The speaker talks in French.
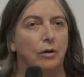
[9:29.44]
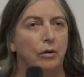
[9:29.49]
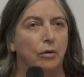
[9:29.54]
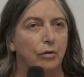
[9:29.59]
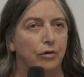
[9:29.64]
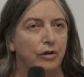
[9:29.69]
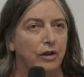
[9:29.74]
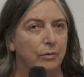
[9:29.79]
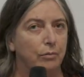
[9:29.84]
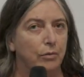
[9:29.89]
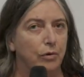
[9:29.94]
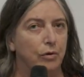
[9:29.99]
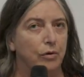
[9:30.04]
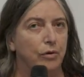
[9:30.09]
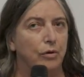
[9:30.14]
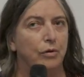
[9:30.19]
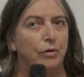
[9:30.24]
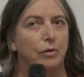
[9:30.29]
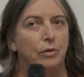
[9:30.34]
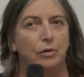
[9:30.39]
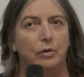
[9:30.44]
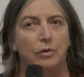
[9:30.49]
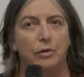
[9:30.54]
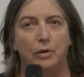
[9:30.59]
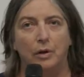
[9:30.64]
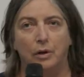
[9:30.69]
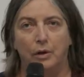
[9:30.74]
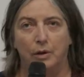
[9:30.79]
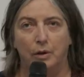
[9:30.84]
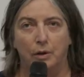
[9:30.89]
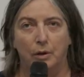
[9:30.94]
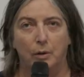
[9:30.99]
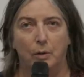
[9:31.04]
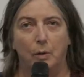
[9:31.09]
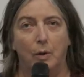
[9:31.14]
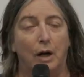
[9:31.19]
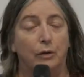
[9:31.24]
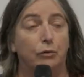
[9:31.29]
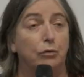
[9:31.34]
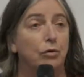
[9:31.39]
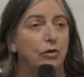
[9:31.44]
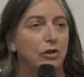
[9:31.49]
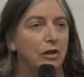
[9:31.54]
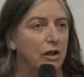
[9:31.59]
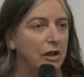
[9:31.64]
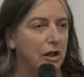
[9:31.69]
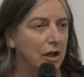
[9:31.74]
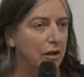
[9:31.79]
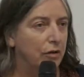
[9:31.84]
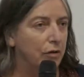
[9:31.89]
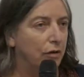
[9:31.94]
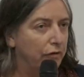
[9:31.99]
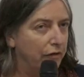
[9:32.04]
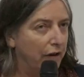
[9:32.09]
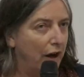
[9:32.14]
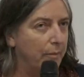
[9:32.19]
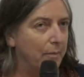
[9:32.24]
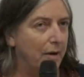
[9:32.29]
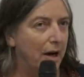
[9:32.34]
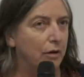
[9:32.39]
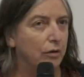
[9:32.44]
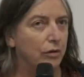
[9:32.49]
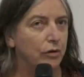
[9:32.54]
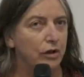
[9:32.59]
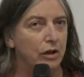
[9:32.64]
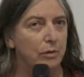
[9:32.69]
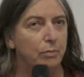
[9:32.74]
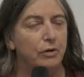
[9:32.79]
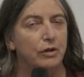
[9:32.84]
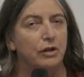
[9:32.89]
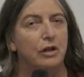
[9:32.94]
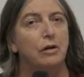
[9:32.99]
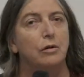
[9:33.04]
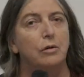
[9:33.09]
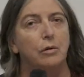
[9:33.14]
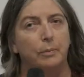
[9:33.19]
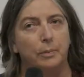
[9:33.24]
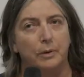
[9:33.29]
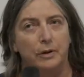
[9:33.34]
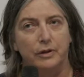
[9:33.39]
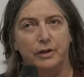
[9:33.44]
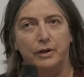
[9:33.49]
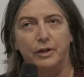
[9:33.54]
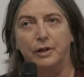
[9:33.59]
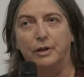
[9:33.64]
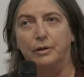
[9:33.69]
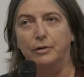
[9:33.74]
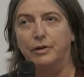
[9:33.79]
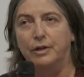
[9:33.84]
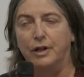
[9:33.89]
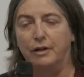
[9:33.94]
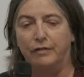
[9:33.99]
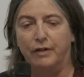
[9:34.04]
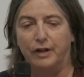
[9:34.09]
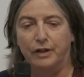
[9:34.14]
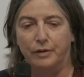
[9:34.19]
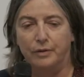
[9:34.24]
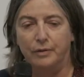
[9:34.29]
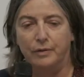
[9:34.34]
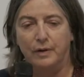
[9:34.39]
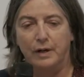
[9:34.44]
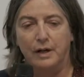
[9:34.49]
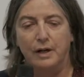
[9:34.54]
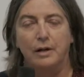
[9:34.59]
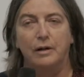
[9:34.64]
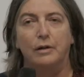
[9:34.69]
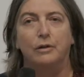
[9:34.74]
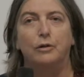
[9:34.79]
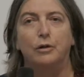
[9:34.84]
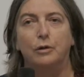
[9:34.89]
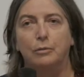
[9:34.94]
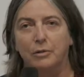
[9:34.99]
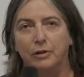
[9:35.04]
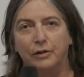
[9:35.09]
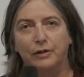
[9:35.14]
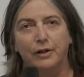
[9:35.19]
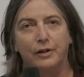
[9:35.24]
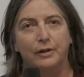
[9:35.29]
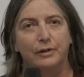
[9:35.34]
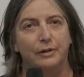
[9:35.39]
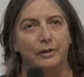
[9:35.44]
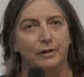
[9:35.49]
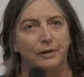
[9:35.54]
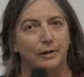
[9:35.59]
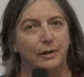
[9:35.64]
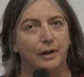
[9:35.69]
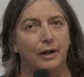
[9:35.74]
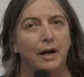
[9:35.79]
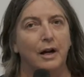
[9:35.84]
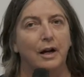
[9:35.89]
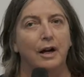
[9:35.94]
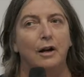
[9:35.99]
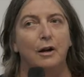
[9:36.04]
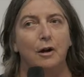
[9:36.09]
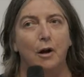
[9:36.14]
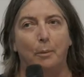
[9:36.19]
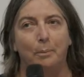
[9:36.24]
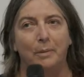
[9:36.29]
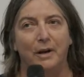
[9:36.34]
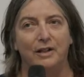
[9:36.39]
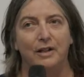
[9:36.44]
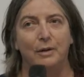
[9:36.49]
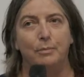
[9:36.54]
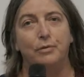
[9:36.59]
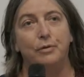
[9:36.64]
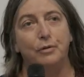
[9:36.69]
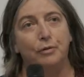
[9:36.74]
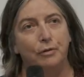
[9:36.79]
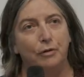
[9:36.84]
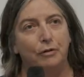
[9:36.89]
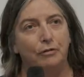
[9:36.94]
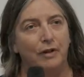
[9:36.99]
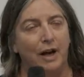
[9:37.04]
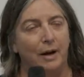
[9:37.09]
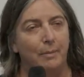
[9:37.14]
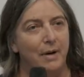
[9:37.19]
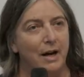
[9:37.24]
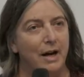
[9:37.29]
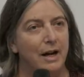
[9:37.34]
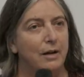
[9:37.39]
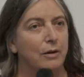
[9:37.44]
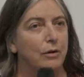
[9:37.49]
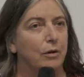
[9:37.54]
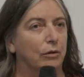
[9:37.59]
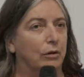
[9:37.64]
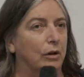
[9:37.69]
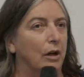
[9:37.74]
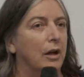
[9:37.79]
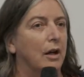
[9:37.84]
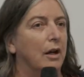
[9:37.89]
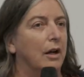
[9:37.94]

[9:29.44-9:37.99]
aux émotions, euh, à tout ce qui est non-verbal aussi, puisqu'ils compensent de cette façon, hein, en augmentant euh, leur perception non-verbale. Donc